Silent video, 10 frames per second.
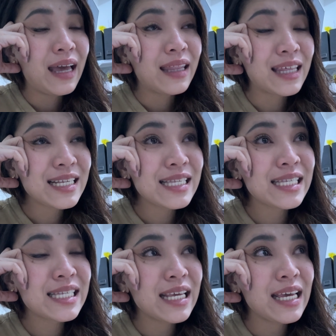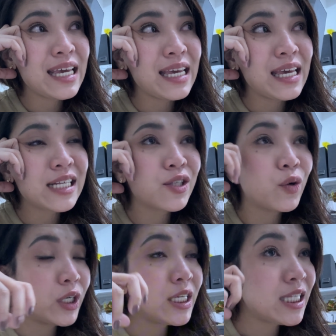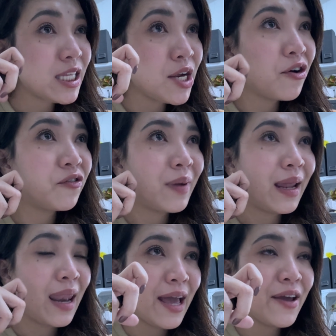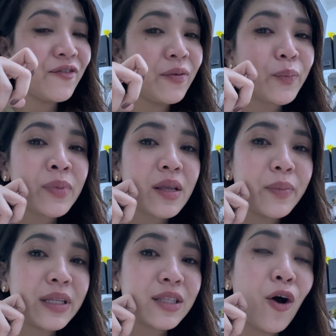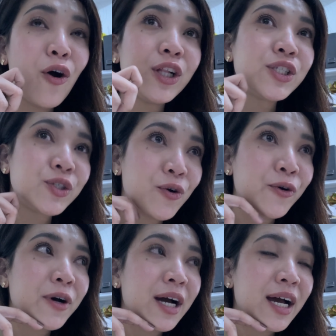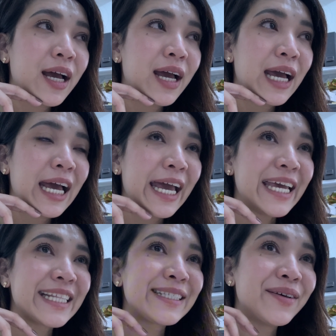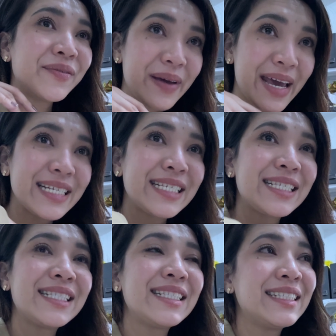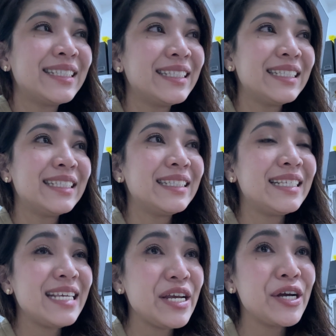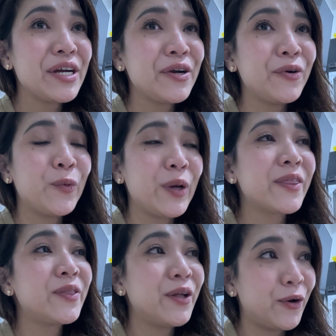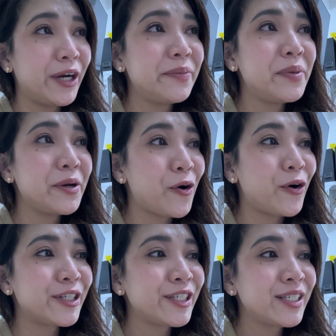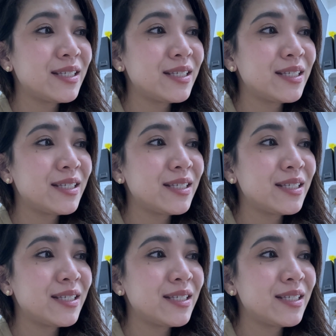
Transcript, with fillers: This is the worst year of my life, but also, it's the best year with the Lord because